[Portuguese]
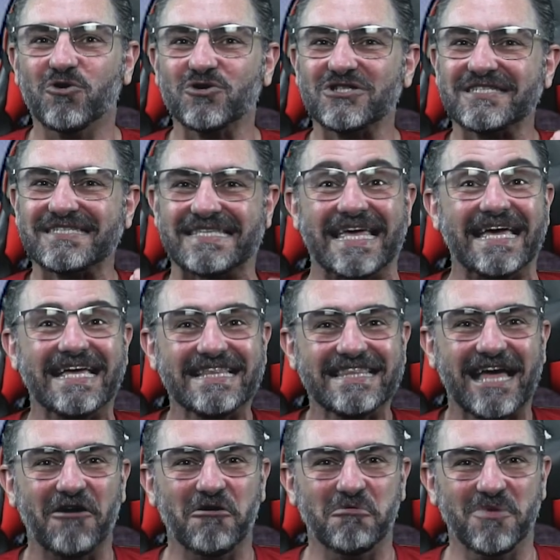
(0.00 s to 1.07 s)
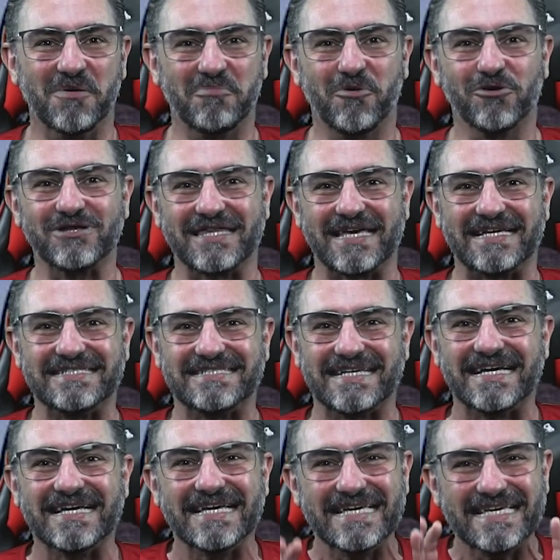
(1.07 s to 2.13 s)
ostenta uma
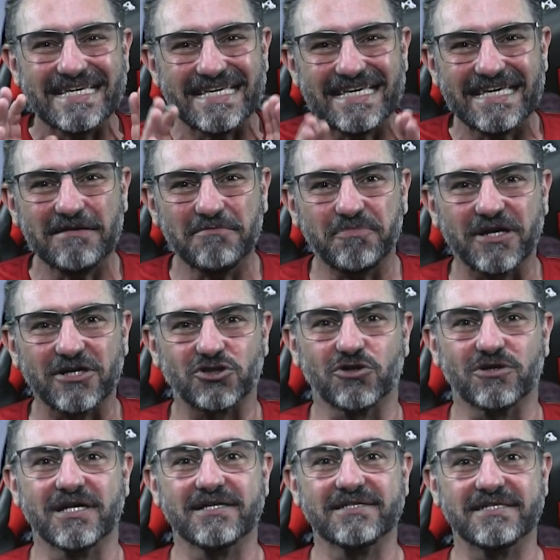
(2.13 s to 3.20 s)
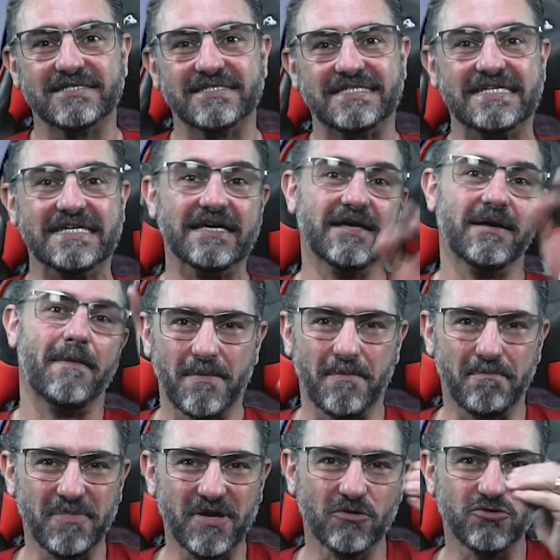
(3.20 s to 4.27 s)
potência impressionante de
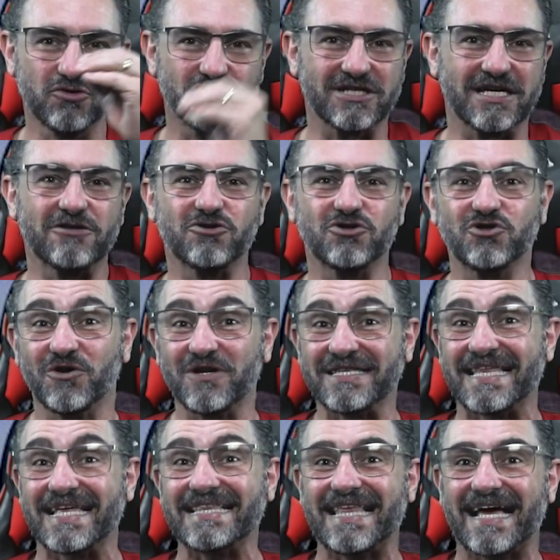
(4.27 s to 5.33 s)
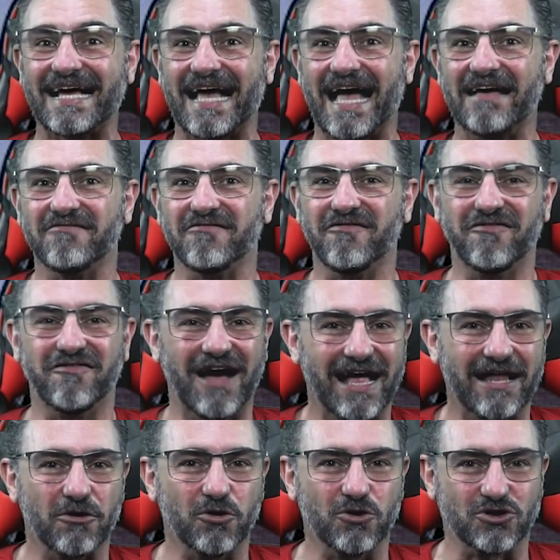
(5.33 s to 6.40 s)
1.280
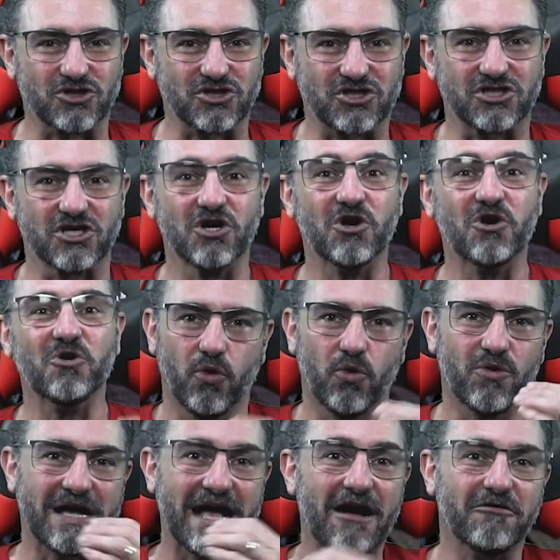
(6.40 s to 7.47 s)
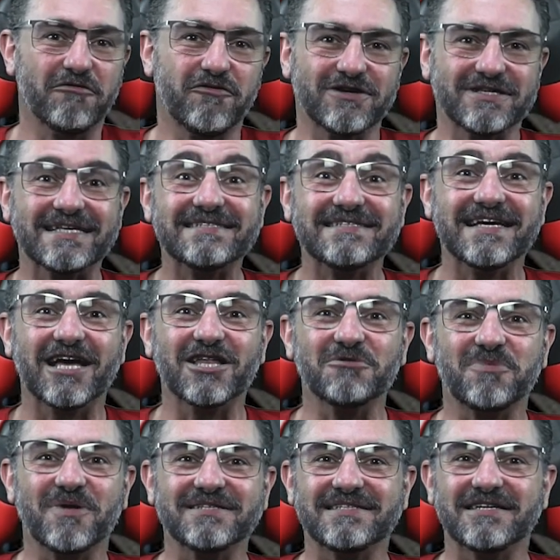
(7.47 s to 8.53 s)
cavalos. O carro foi
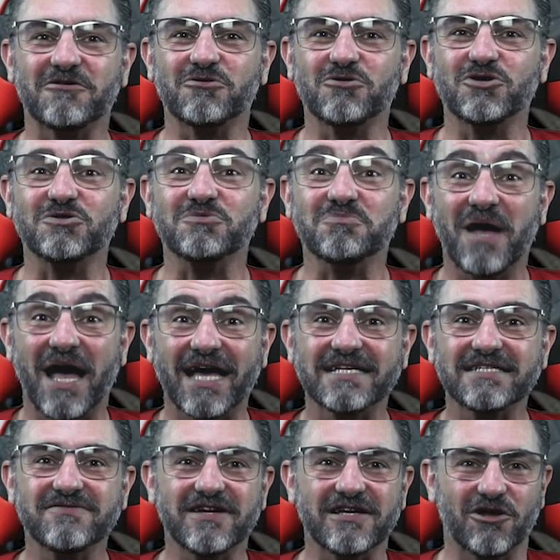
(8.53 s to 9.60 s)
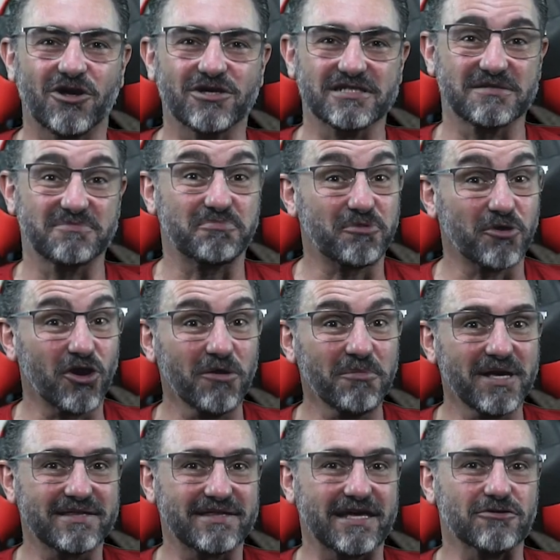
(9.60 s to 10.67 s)
desenhado para ser um dos mais velozes,
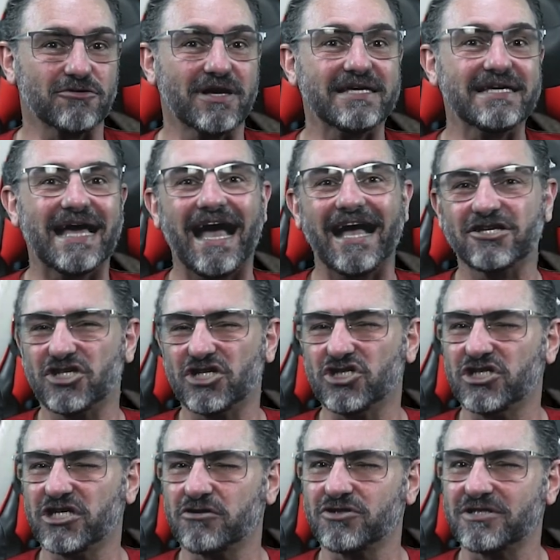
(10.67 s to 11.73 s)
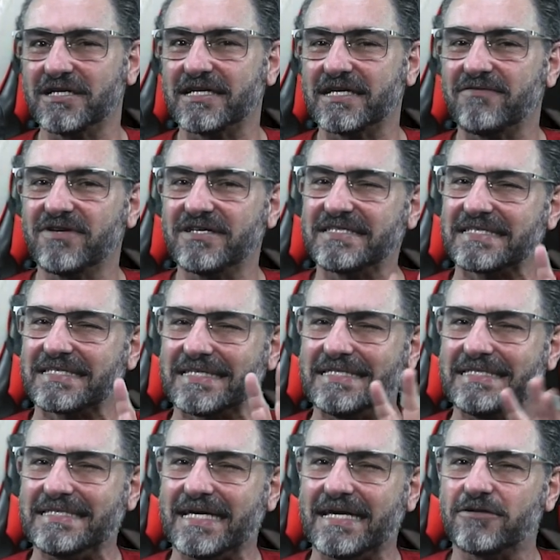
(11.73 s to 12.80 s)
prometendo aí atingir os incríveis
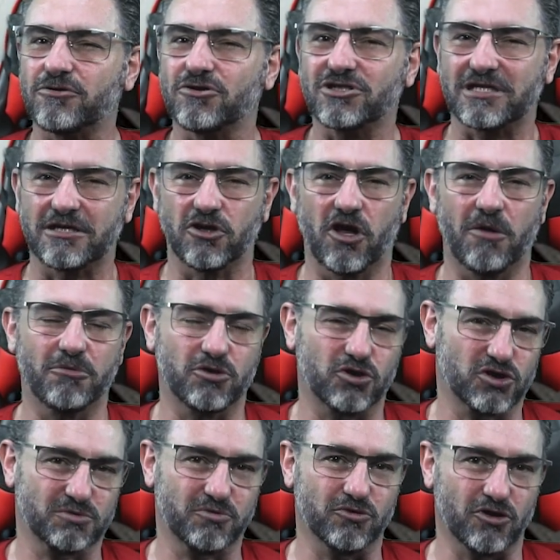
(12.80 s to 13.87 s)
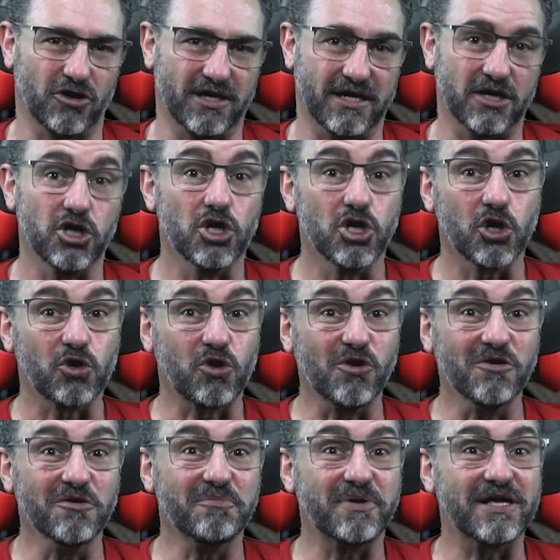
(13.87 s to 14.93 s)
500 km por hora.
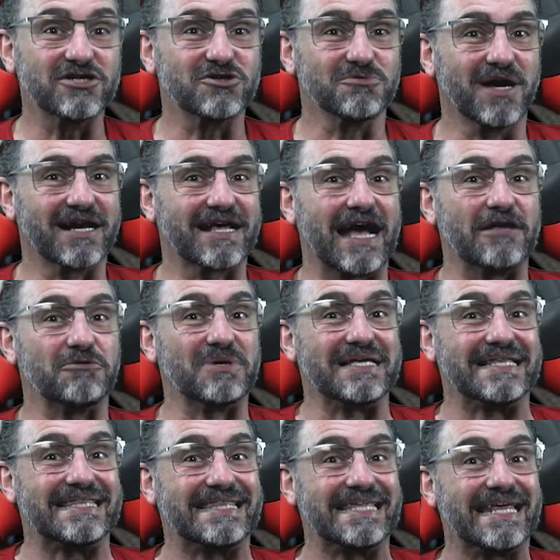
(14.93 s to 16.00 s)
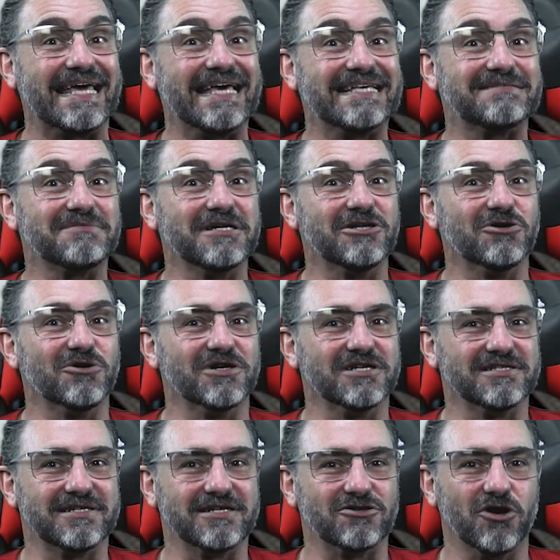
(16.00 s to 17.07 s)
Com o preço marcado em 3
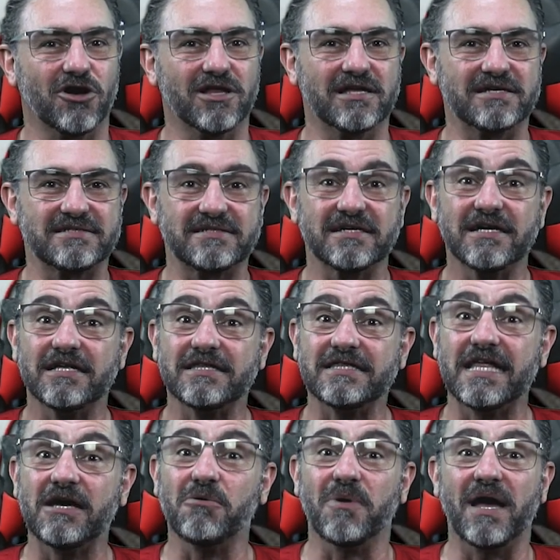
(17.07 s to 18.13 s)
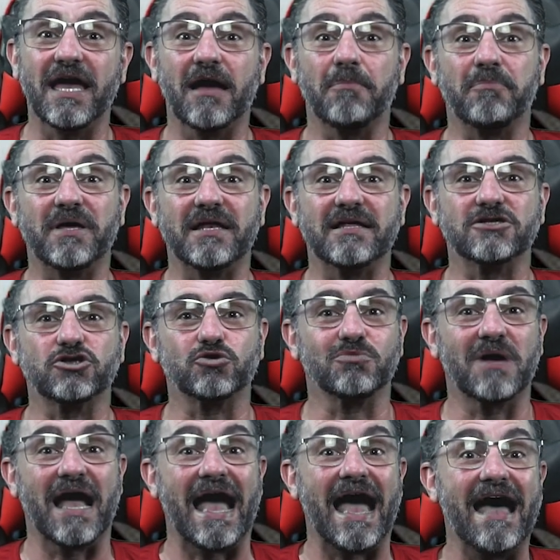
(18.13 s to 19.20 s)
milhões de dólares, não é apenas
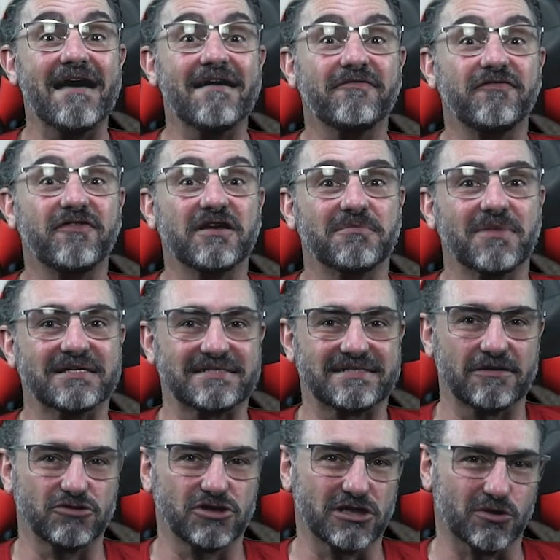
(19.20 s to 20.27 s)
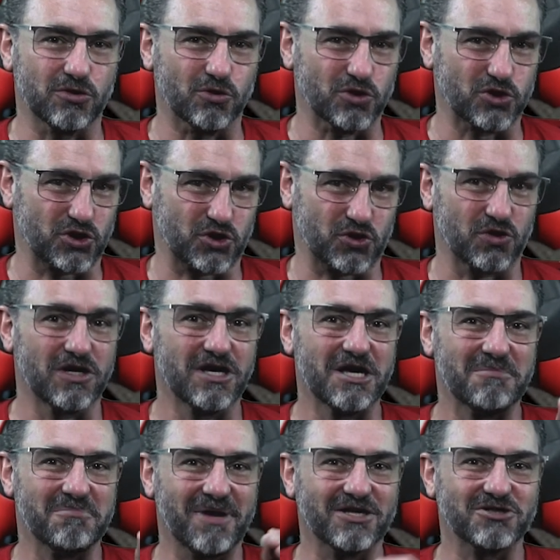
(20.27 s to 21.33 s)
uma afirmação de luxo,
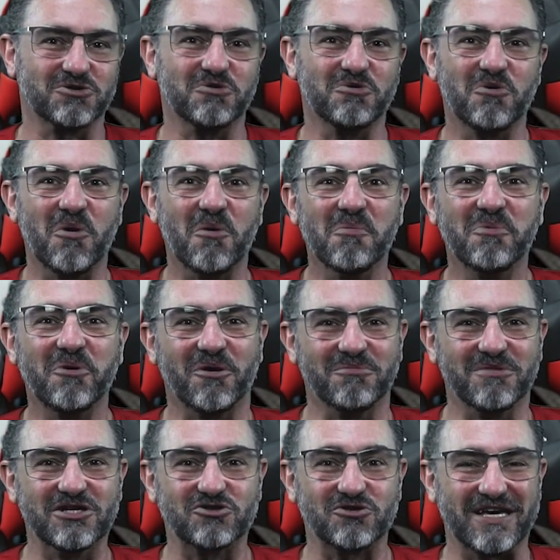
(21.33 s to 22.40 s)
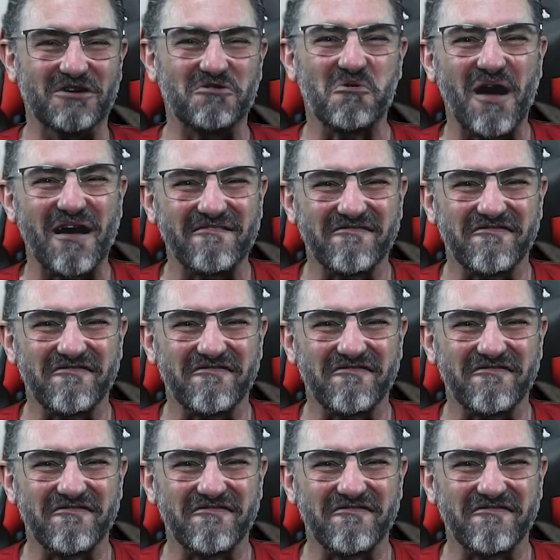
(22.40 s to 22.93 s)
mas um compromisso aí com a